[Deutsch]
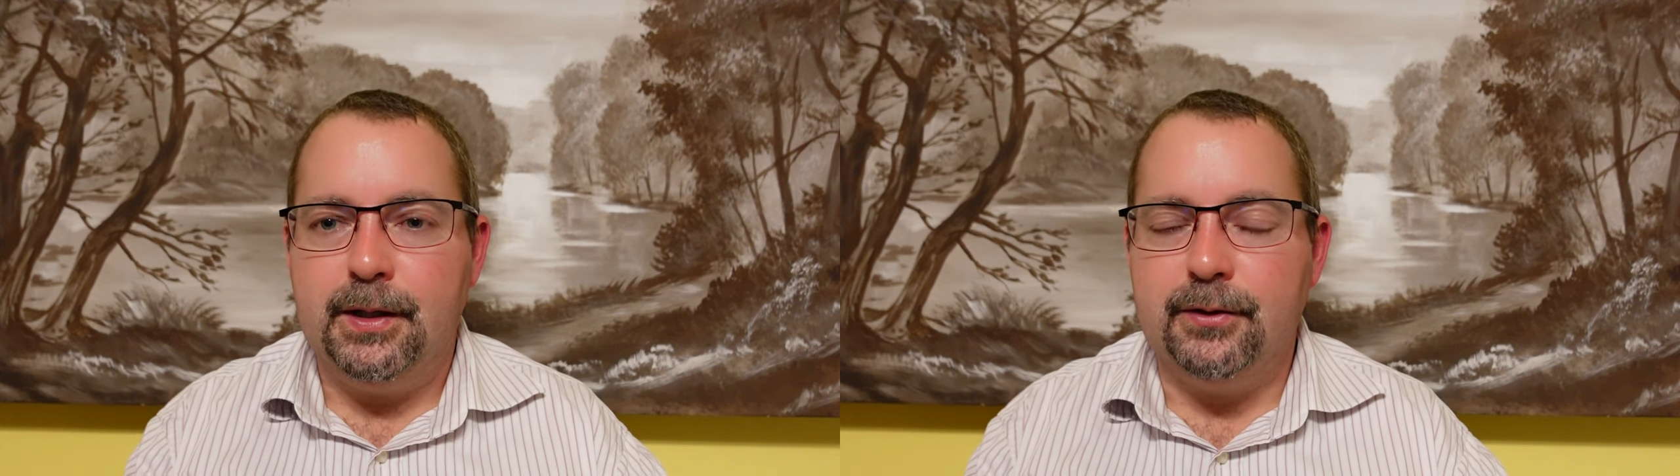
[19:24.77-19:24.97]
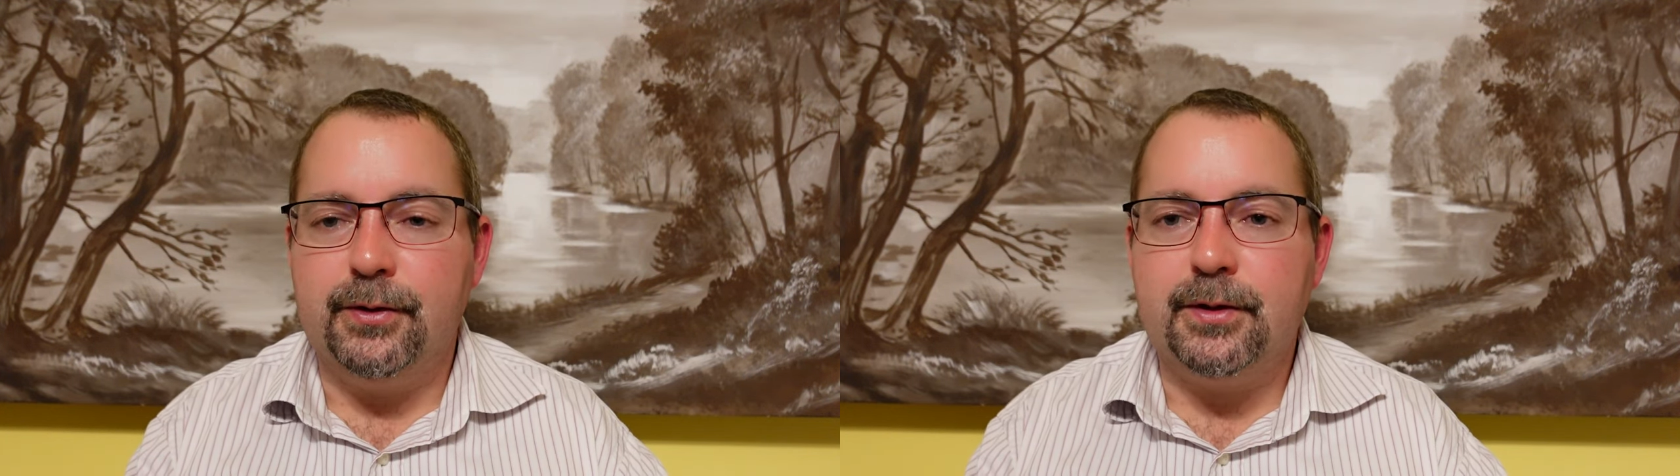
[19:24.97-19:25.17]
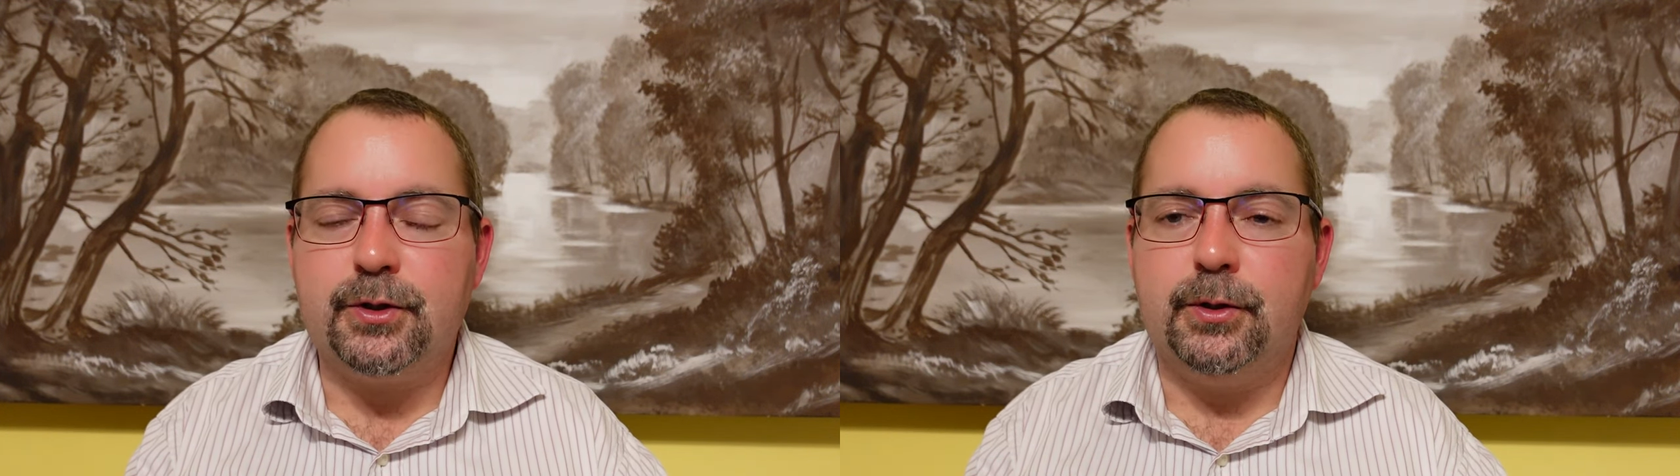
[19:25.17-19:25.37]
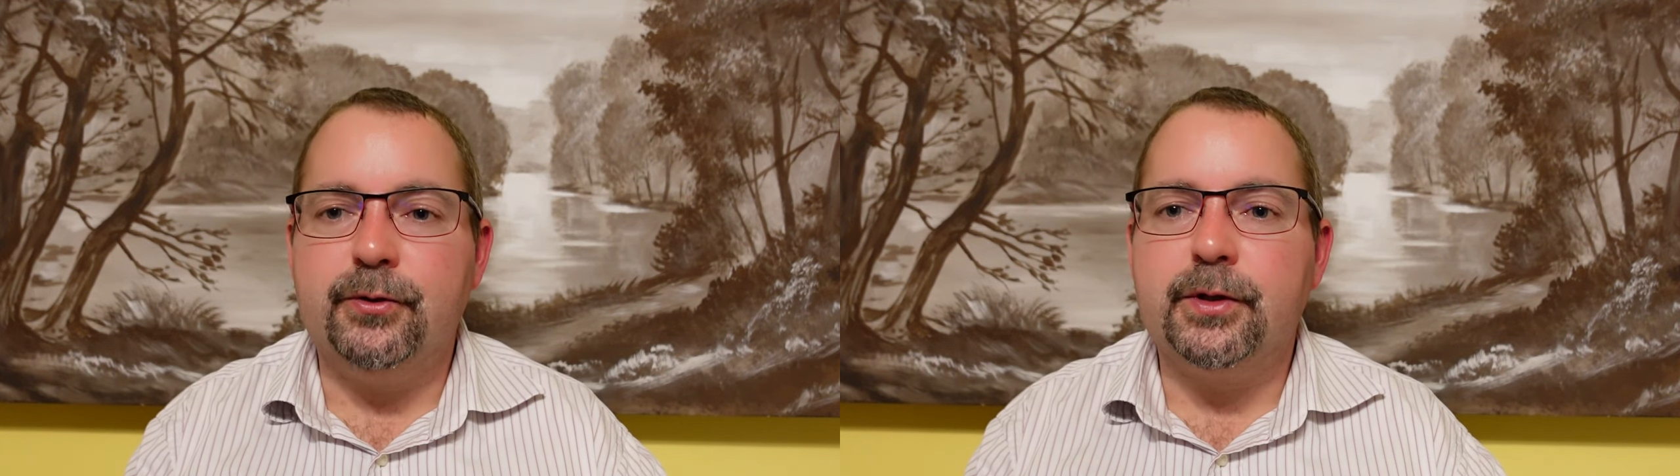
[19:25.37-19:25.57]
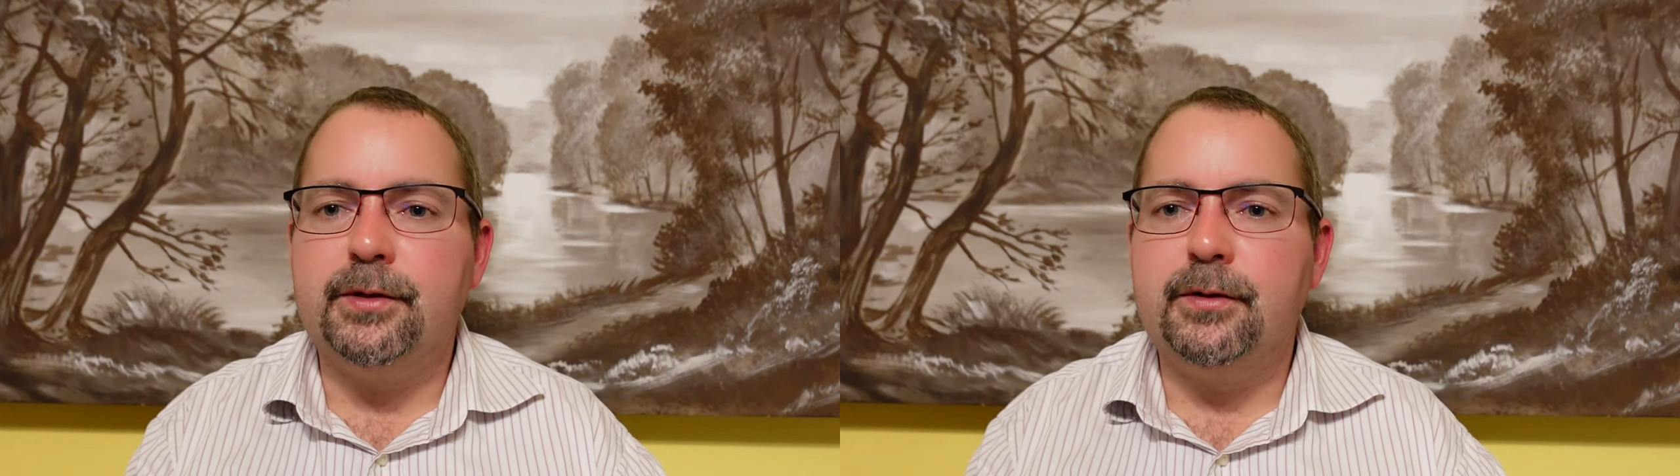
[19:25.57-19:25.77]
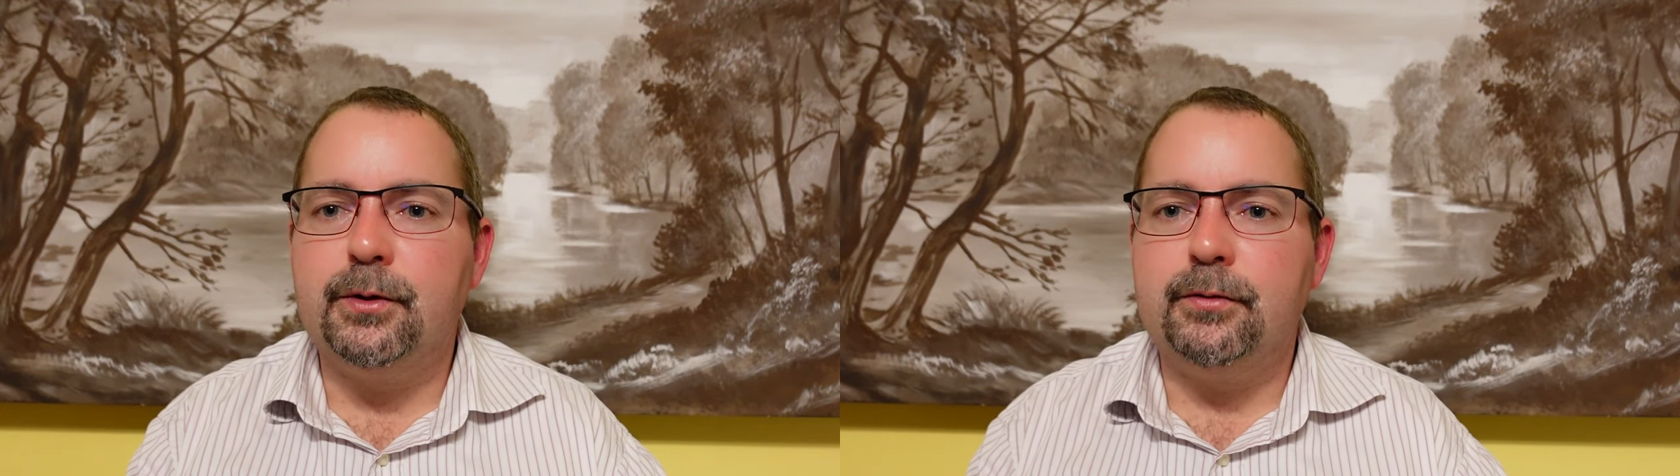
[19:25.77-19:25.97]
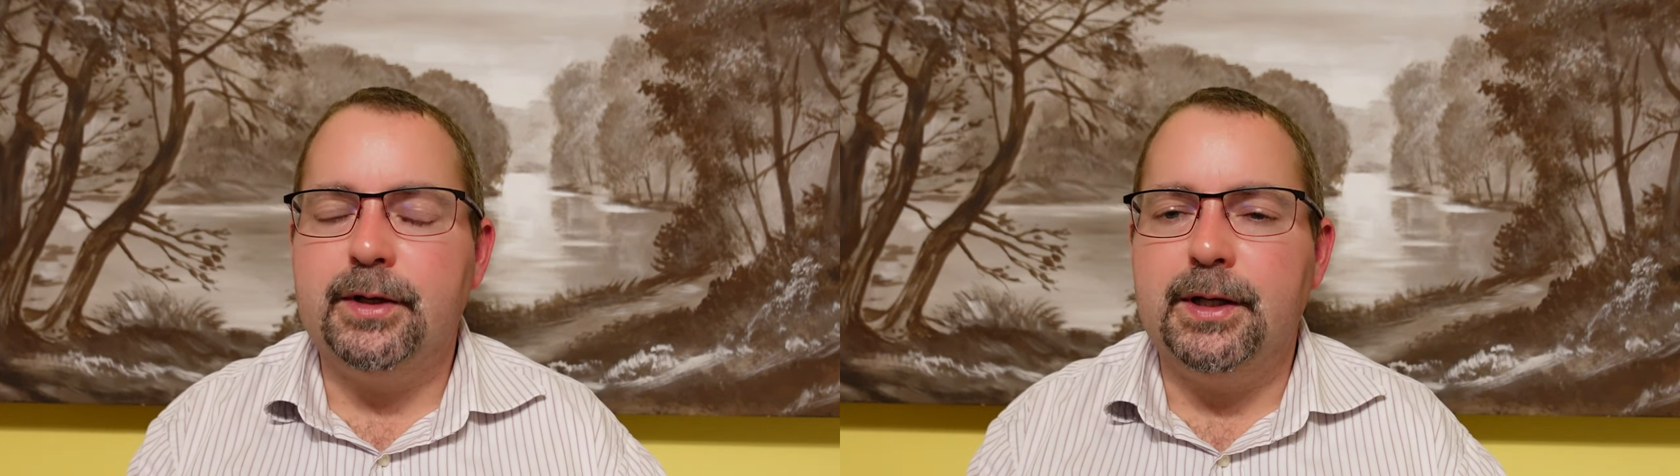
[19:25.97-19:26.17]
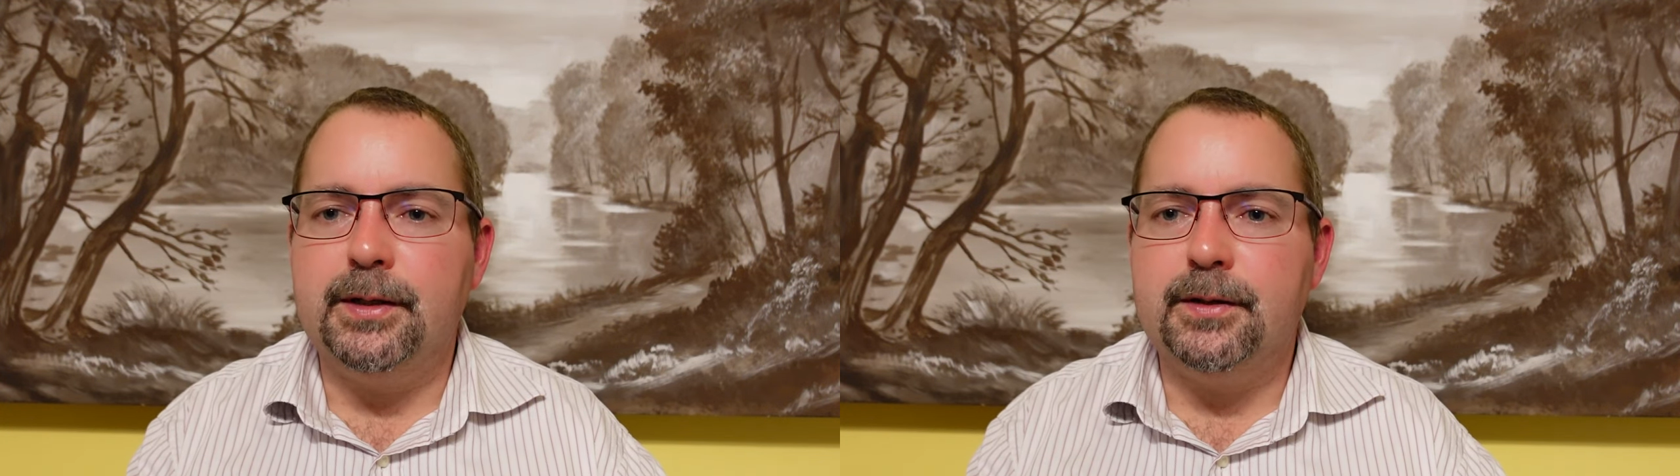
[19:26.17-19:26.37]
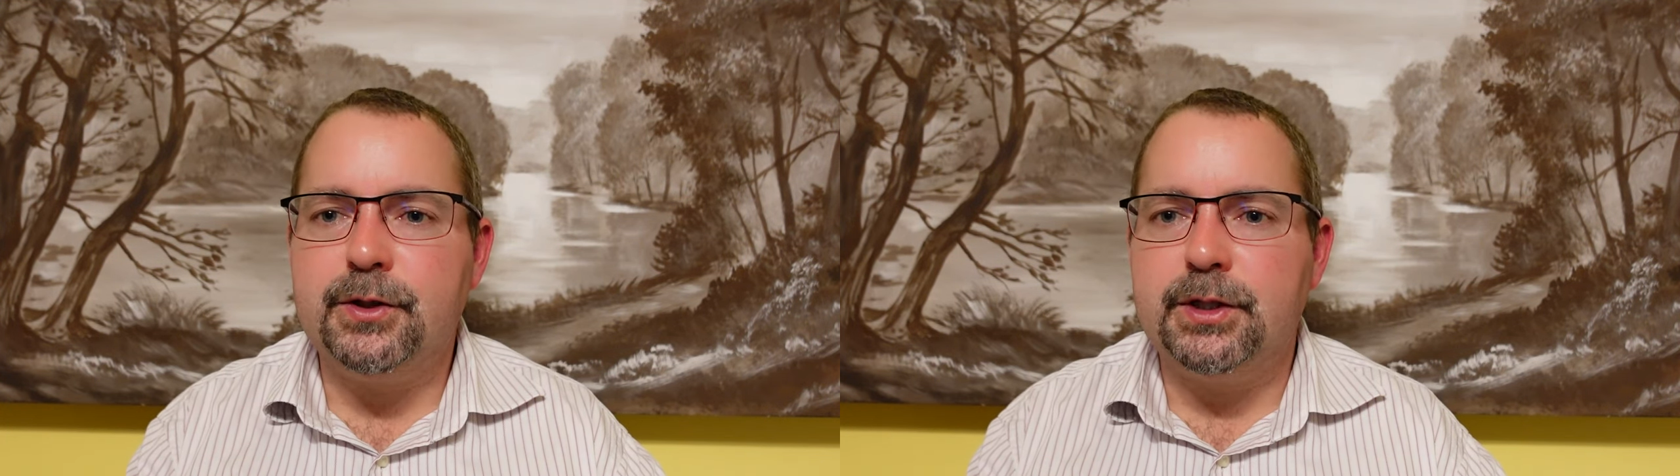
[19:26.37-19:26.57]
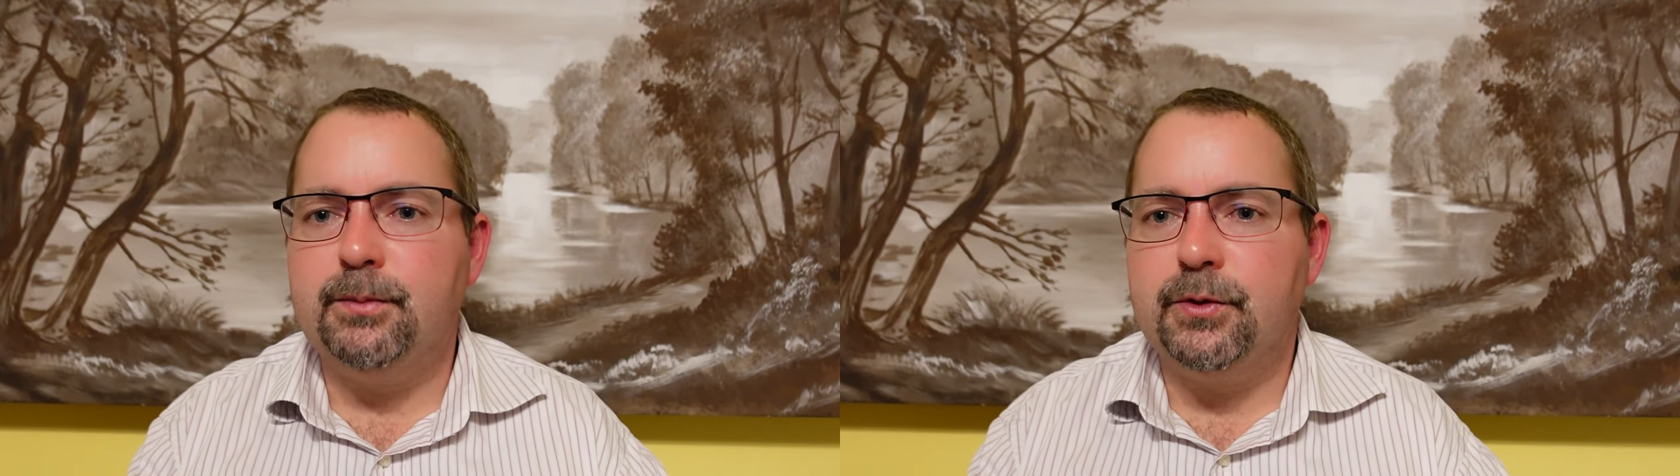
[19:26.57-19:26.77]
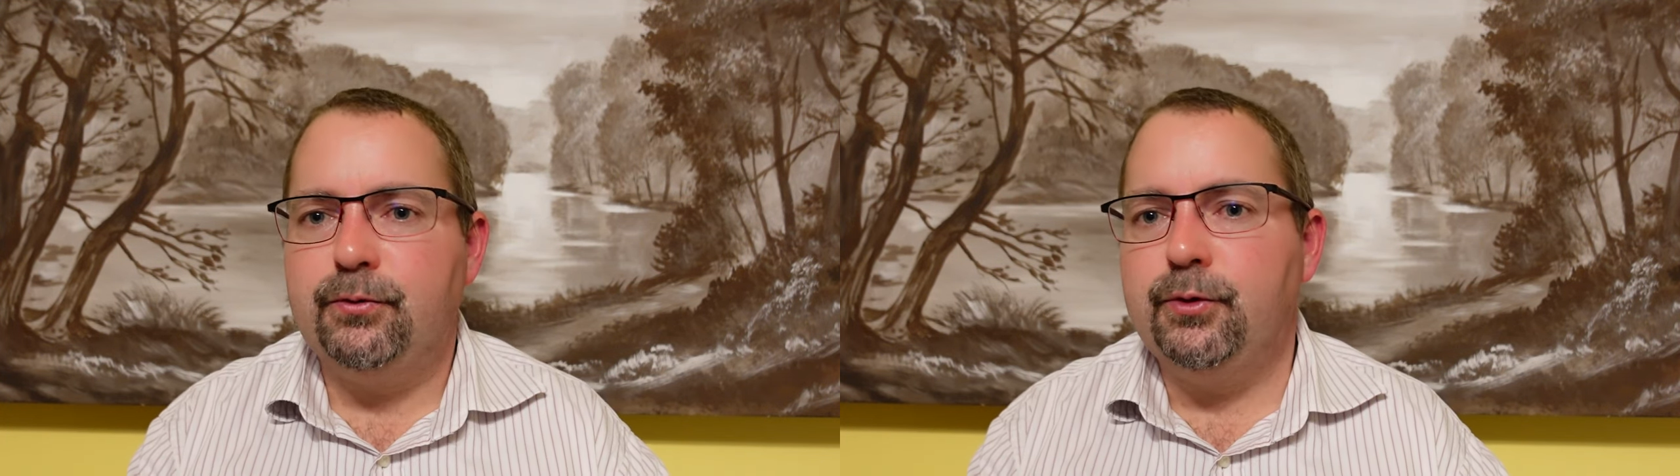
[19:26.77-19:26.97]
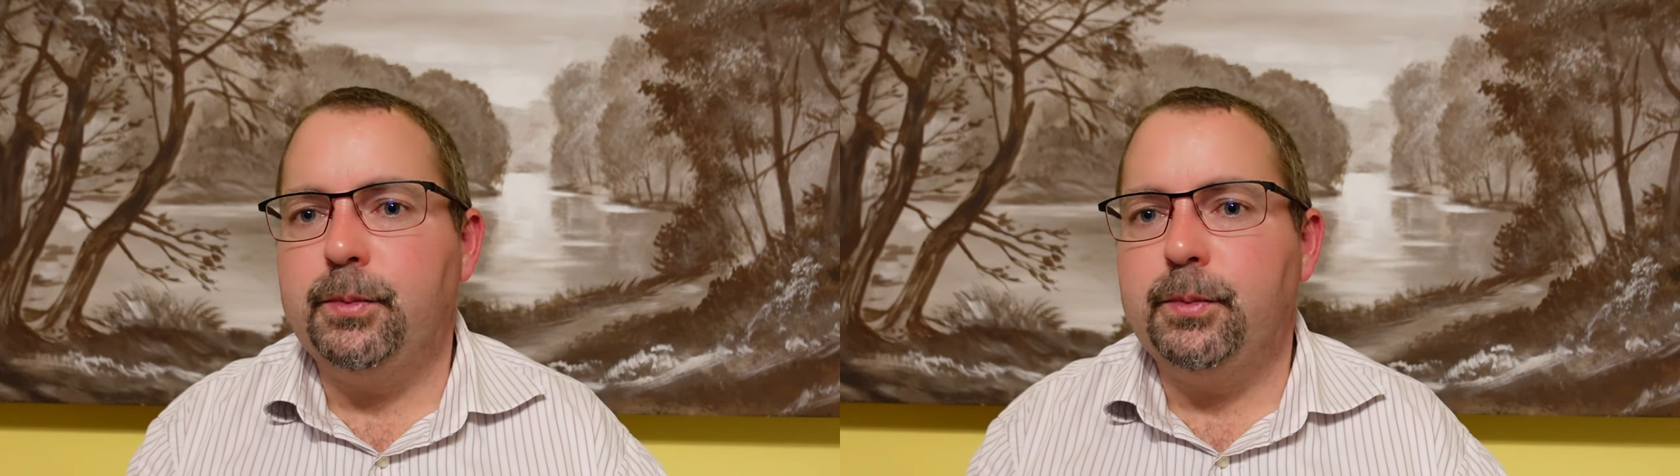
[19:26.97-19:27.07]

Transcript: Also das Chancen-Risiko-Verhältnis stimmt für